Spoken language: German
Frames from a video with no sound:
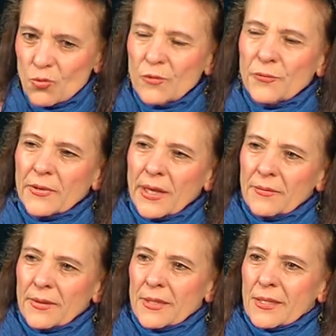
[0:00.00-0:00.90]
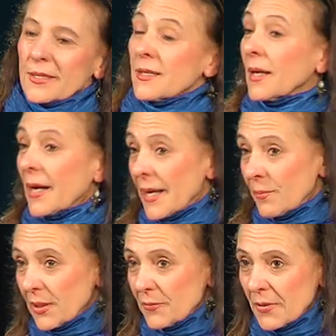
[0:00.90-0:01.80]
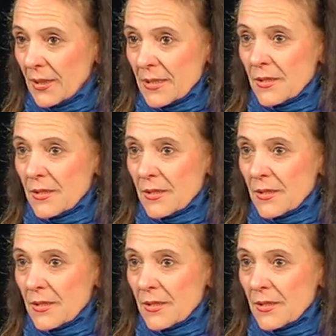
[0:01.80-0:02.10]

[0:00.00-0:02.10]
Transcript: unfreiwillig, hat sie ihre Heimat verlassen.